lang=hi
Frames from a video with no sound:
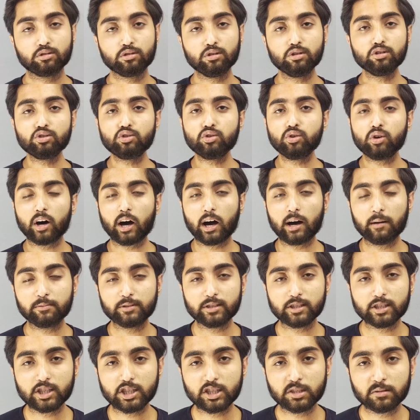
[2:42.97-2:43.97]
सो so, दोस्तों आप
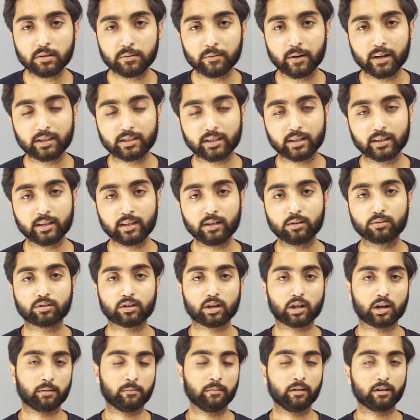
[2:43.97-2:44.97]
जिस चीज़ पर बात करेंगे
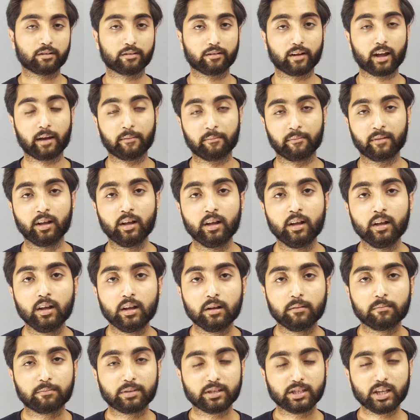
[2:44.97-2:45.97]
उसका नाम है रैम
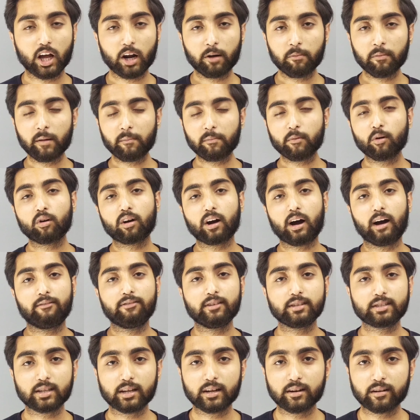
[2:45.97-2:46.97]
बाज़ार में आपको
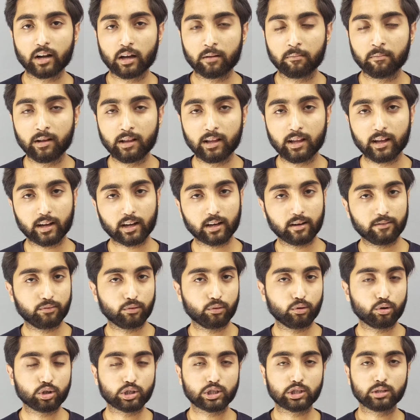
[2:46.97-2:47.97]
काफ़ी सारा रैम मिल जाएगा
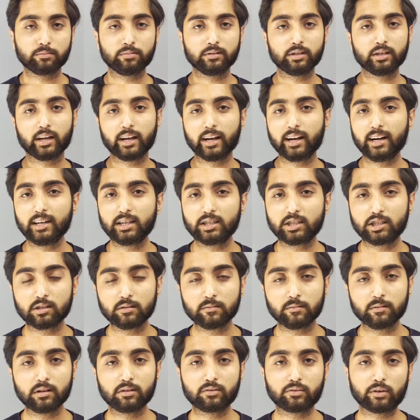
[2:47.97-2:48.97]
फोर जी बी एट
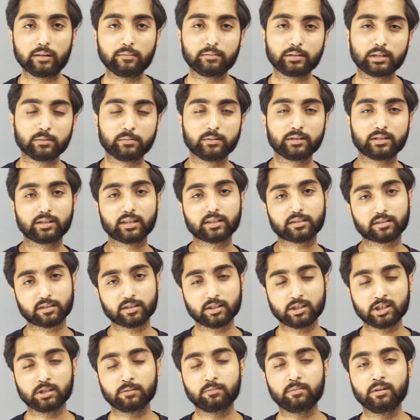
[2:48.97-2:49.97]
जी बी ट्वेल्व जी बी
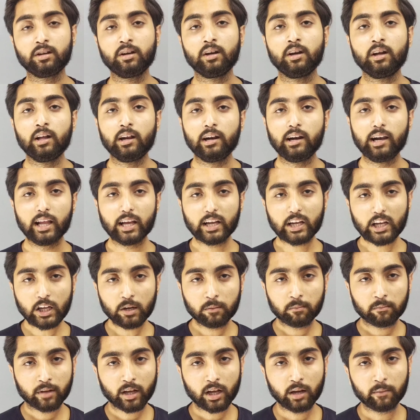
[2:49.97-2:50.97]
सिक्सटीन जी बी
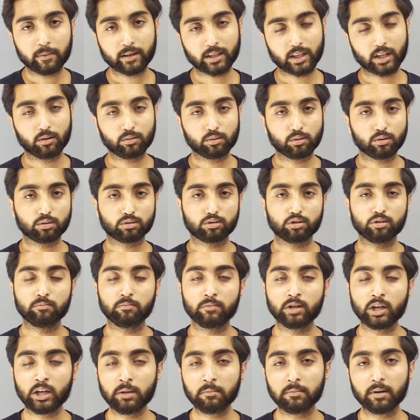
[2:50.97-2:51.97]
लेकिन मैं बताऊँ दोस्तों
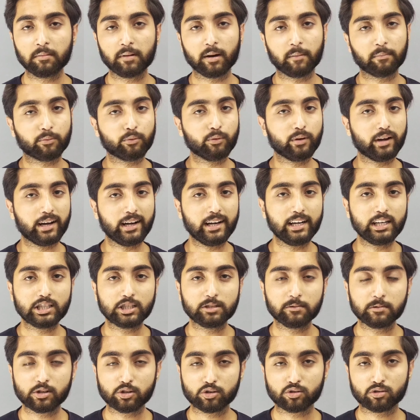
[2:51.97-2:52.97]
मिनिमम आपको एट
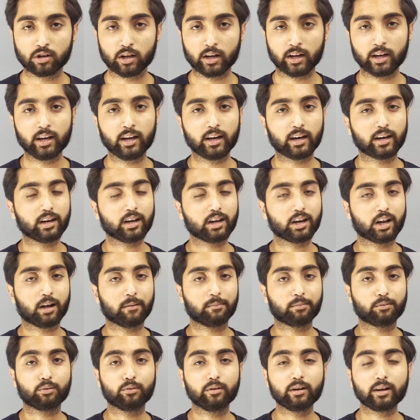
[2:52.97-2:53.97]
जी बी चुनना है अगर
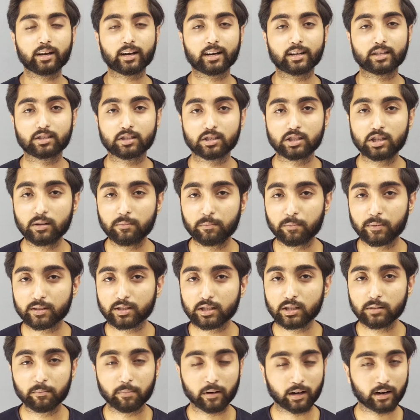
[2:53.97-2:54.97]
आपको एक अच्छी
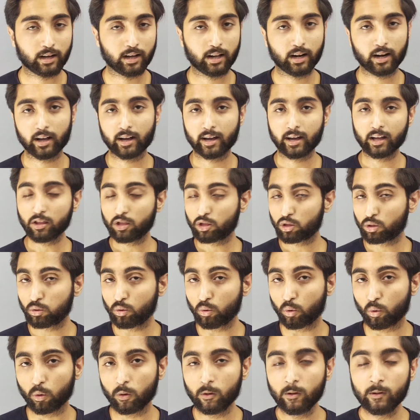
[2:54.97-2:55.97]
पीसी बनाना है
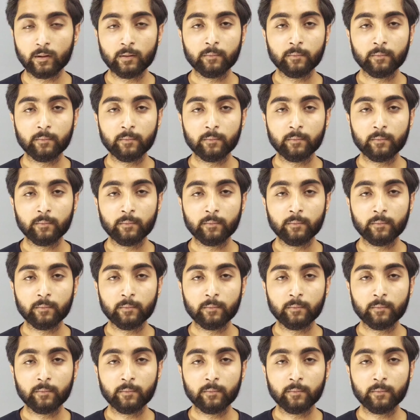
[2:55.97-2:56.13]
तो